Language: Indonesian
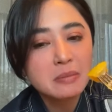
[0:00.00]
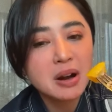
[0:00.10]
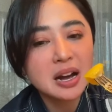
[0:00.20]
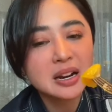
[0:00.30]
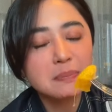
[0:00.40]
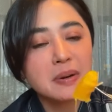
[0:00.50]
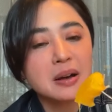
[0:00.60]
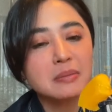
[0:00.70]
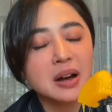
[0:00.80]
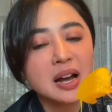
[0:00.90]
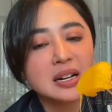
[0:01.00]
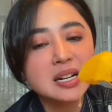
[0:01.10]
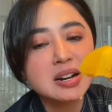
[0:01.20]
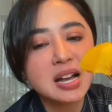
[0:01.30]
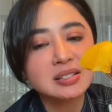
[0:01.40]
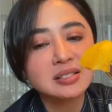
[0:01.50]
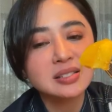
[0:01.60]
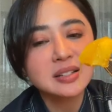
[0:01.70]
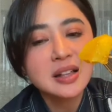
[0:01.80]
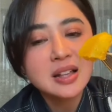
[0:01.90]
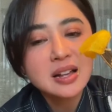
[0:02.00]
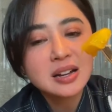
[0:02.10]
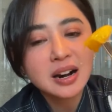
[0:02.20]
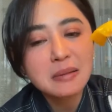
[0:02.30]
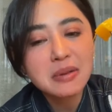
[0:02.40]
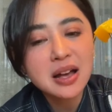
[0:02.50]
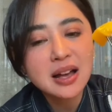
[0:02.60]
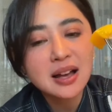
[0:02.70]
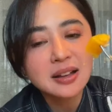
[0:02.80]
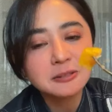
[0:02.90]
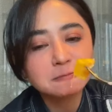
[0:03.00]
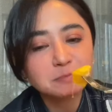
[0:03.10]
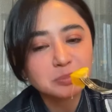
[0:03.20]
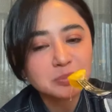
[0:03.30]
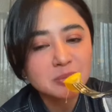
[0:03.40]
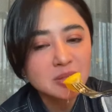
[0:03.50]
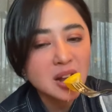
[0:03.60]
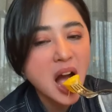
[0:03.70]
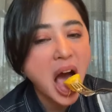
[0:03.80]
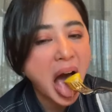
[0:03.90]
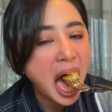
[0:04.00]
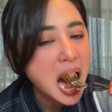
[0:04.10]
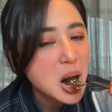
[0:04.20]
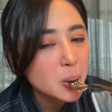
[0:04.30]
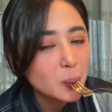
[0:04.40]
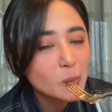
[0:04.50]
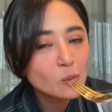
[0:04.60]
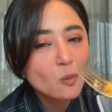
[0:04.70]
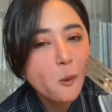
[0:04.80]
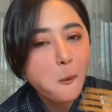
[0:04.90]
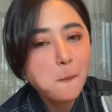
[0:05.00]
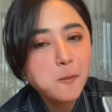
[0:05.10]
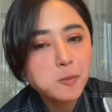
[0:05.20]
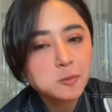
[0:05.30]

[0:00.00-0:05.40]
makan apa makan nenas ya. ramah ayam rawon